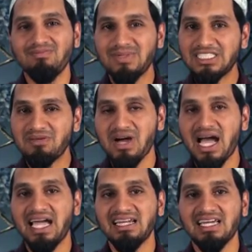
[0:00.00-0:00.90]
ไม่ส
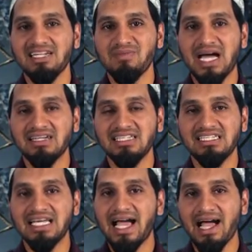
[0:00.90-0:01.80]
บายนะฮะในบางที
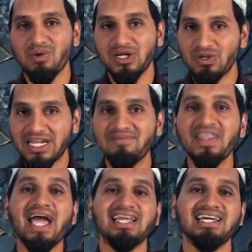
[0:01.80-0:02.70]
ถ้าหากว่าโดนน้า
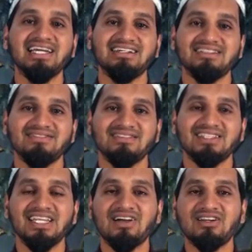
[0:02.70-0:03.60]
ได้นะฮะ
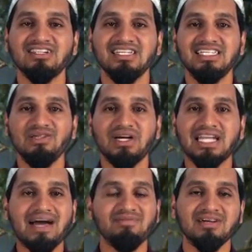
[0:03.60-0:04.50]
ในกรณีที่ว่า
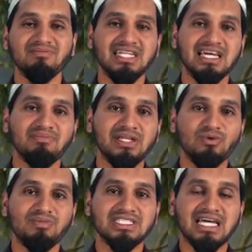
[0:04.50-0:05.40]
น้ำนะ่ะไม่ได้เป็น
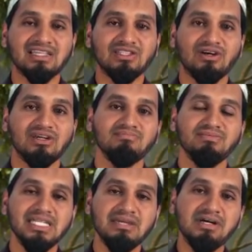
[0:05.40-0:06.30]
อุปสรรคต่อ
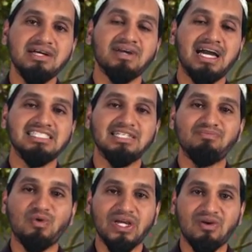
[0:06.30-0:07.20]
ไม่ได้เพิ่มการเจ็บ
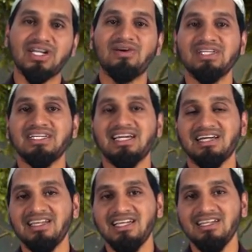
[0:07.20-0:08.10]
ป่วยของเราเนี่ยนะ
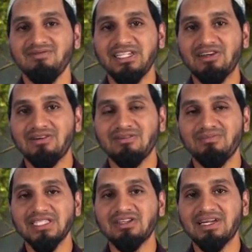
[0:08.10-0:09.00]
ฮะพี่น้อง
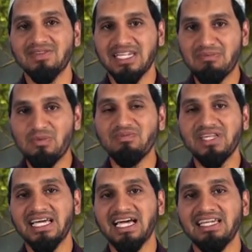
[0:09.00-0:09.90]
ไม่ต้องทำตะยามุม
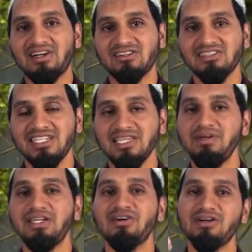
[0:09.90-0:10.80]
เนี่ยนะฮะในกรณีนี้
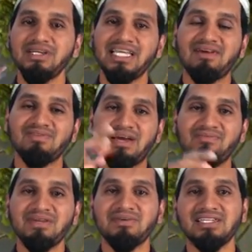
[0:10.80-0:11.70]
พี่น้องก็พยายาม
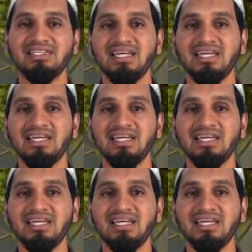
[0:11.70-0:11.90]
ทำให้มัน